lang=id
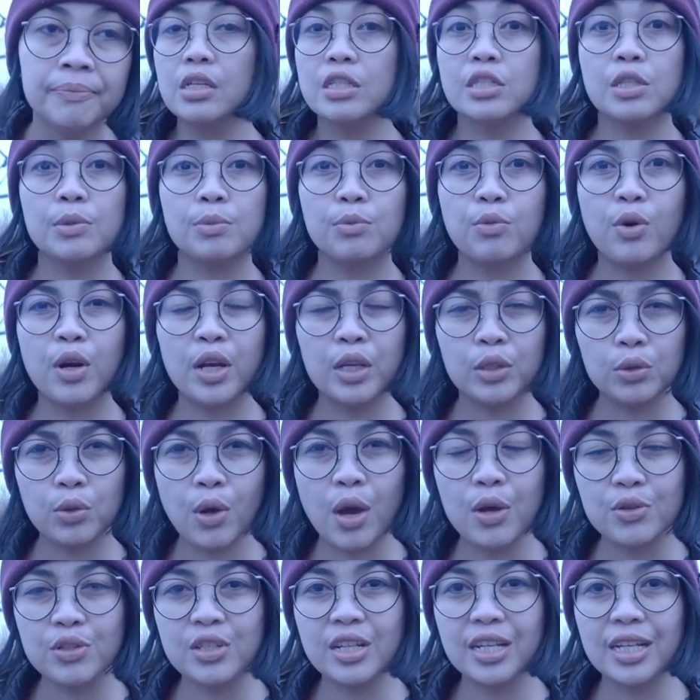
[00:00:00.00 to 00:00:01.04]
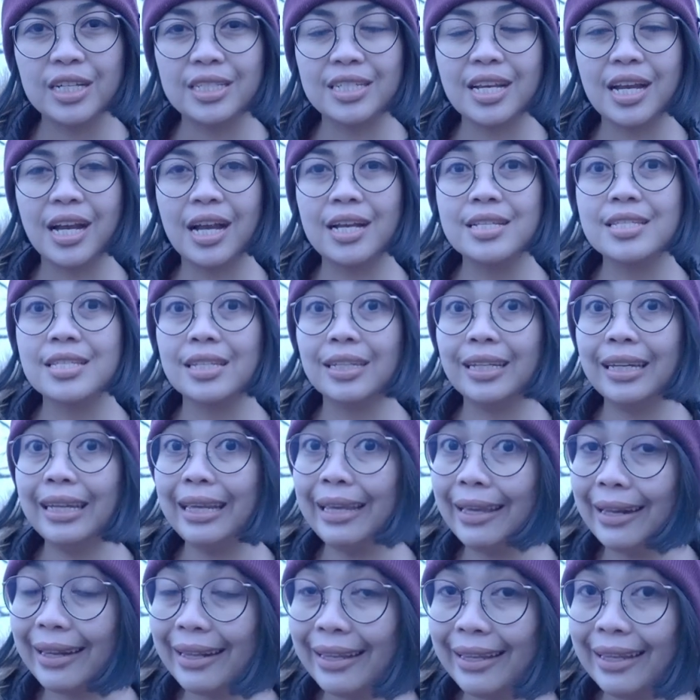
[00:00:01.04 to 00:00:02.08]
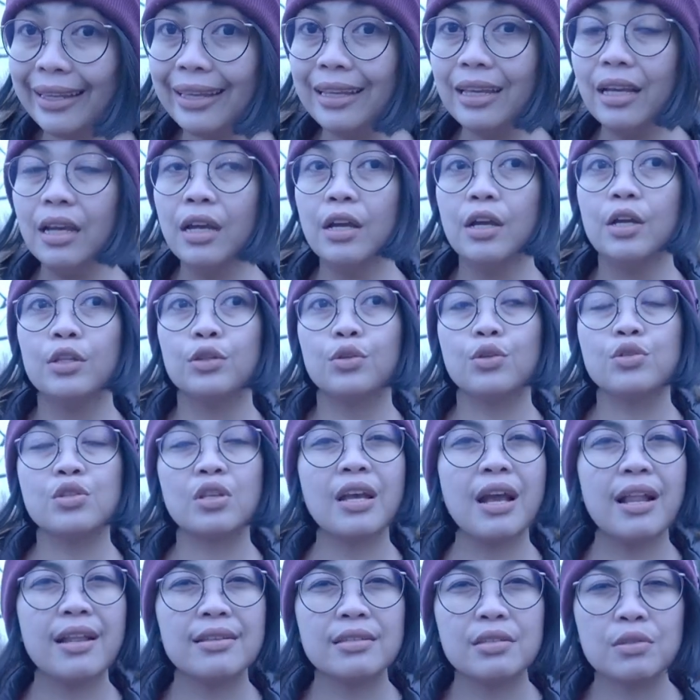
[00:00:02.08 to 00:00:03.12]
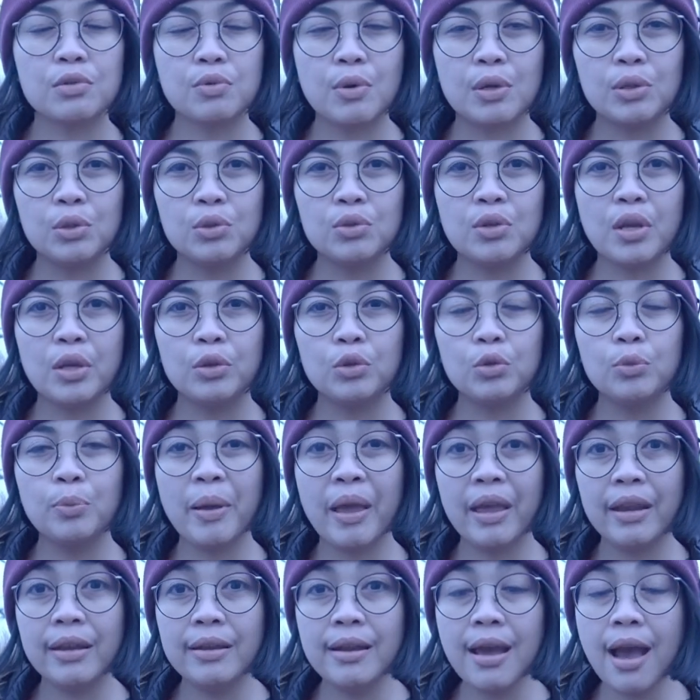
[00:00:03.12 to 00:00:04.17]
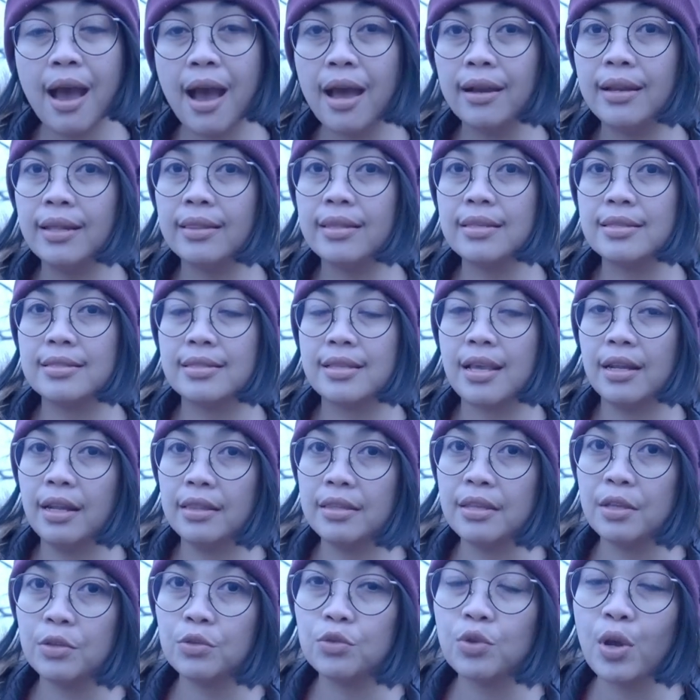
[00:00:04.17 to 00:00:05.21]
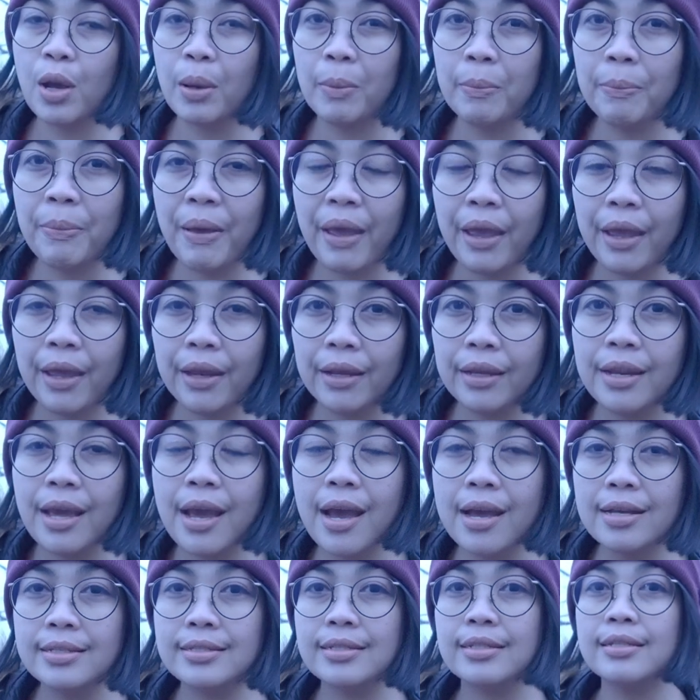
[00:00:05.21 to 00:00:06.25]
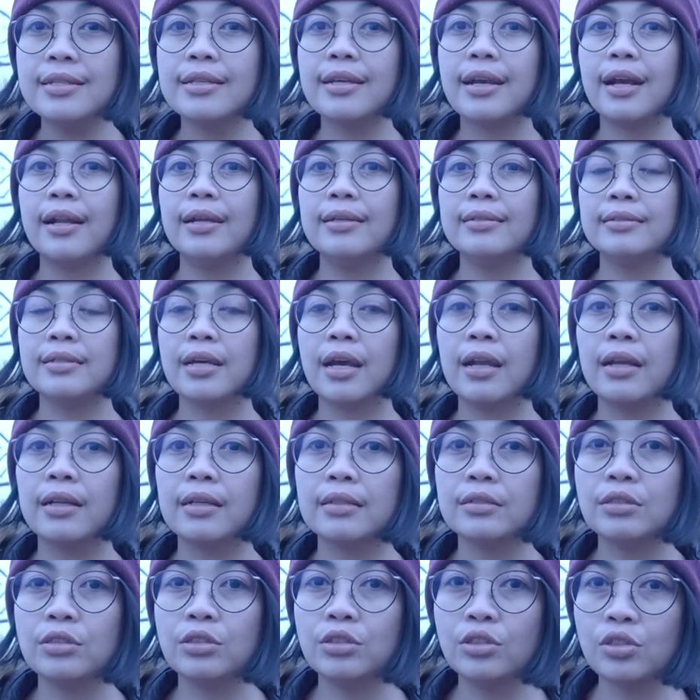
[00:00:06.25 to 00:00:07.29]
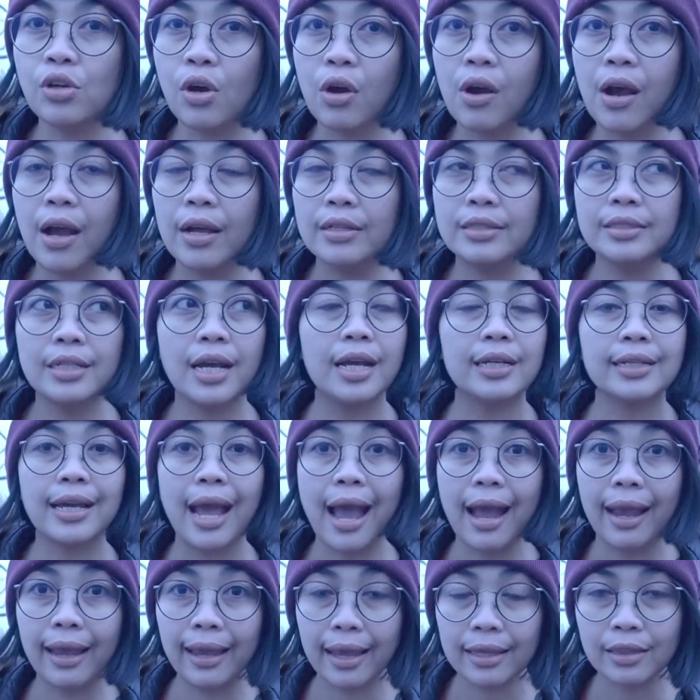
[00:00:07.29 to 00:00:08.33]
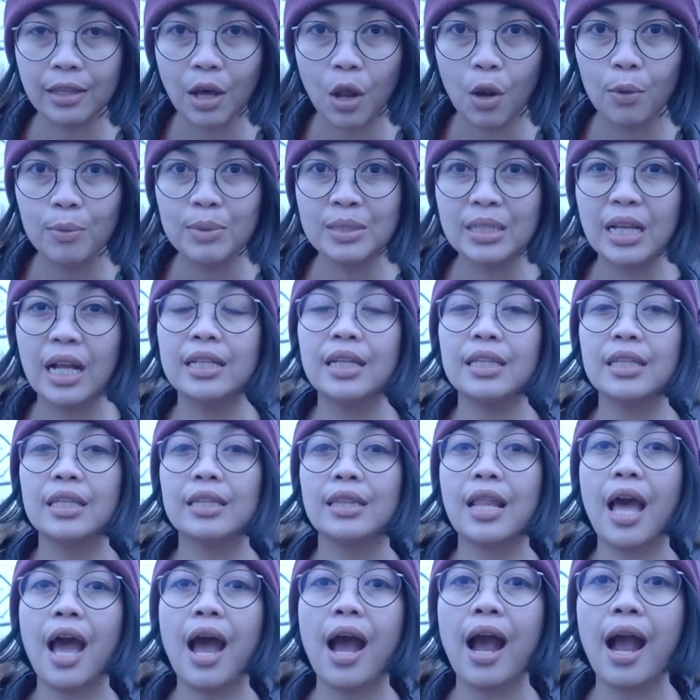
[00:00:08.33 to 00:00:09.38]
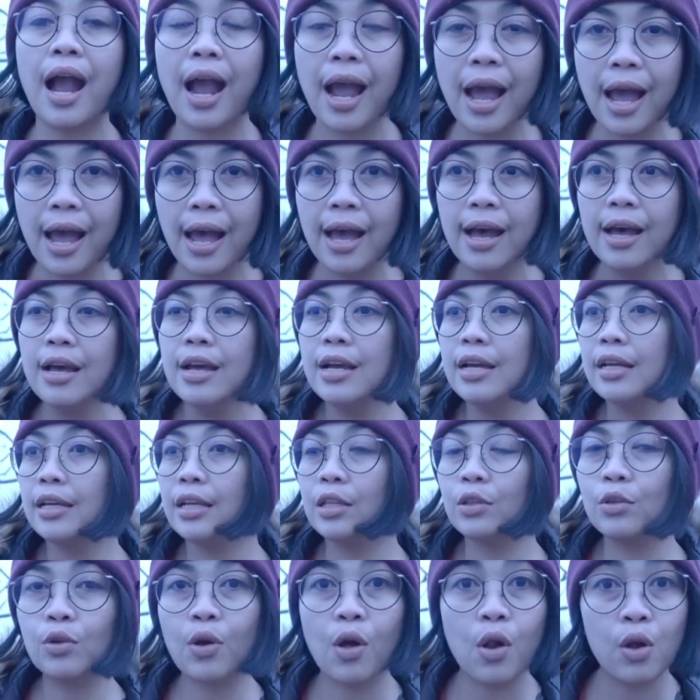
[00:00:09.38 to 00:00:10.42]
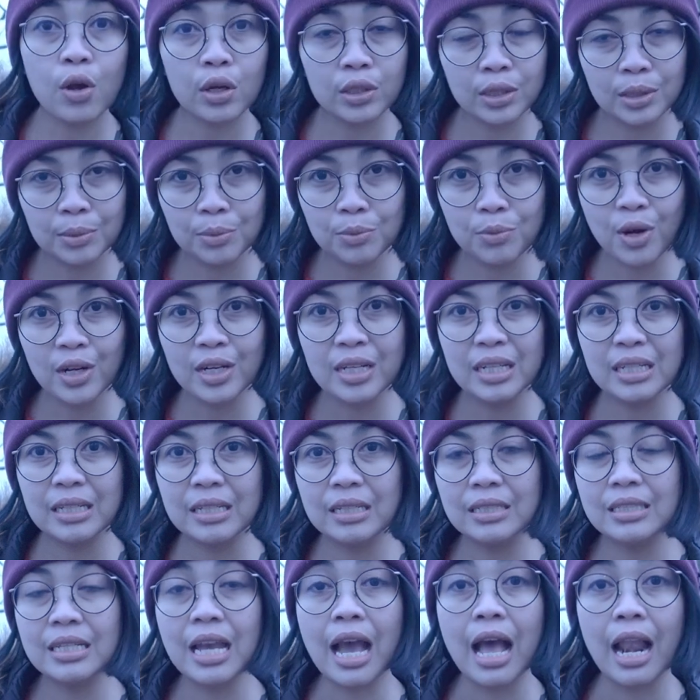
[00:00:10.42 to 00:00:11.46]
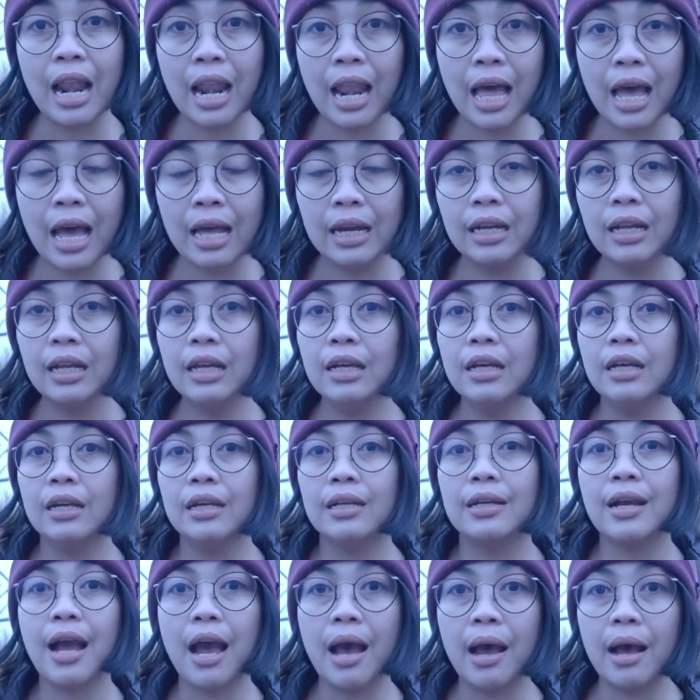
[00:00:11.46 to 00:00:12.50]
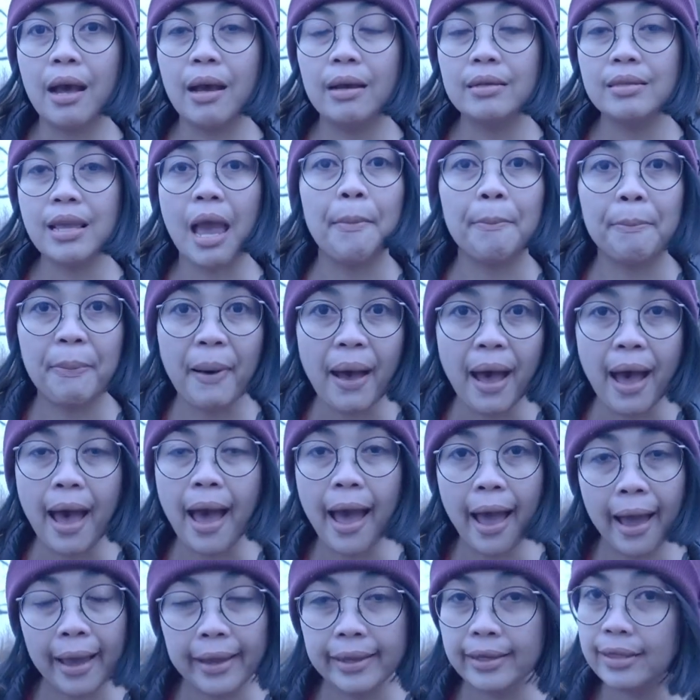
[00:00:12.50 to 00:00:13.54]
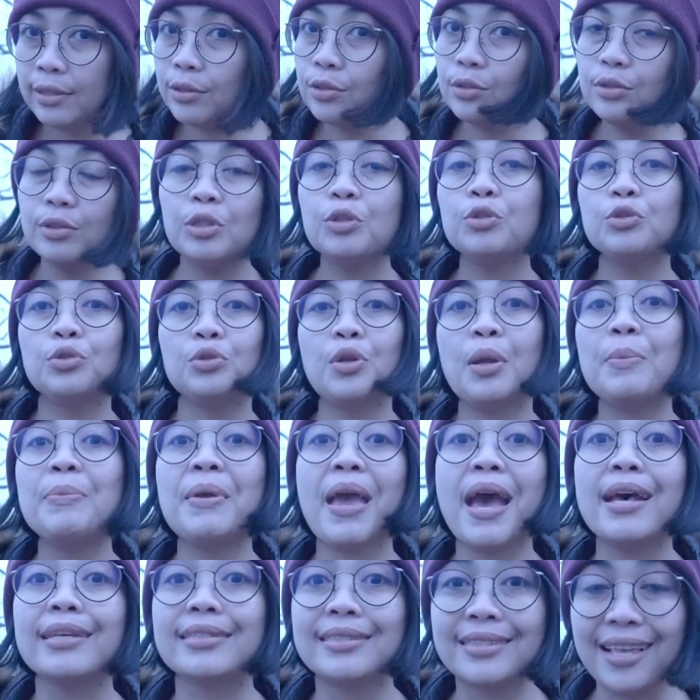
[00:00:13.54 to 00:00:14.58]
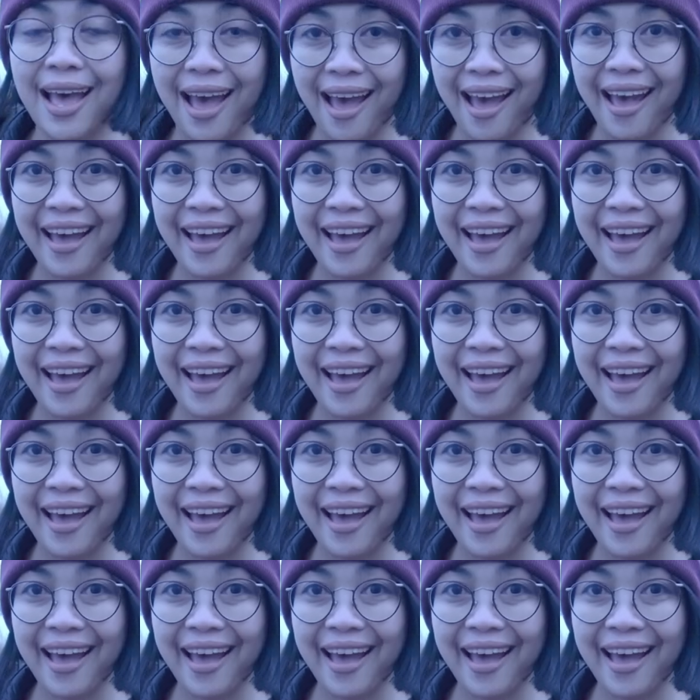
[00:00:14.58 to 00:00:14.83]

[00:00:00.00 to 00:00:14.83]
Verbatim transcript: semua itu harus dikerjakan sendiri terus segala sesuatunya itu beda adat istiadatnya juga beda jadi kalian jangan nge-shock jangan kaget kalau misalnya tetangga gitu kalau ketemuan di jalan nggak nyapa hai gitu itu sudah biasa